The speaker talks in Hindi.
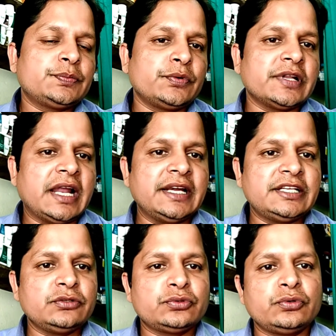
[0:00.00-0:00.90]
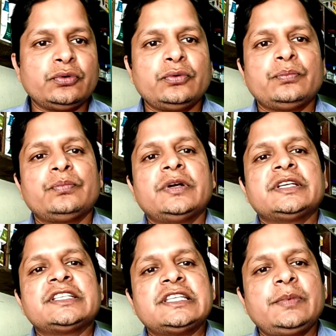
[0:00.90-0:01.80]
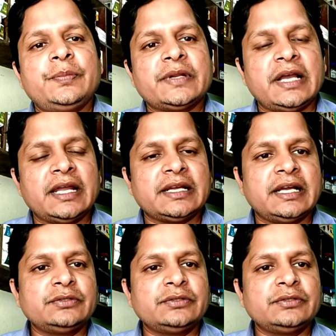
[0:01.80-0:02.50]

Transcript: स्पोंडलाइटिस हो किसी भी प्रकार का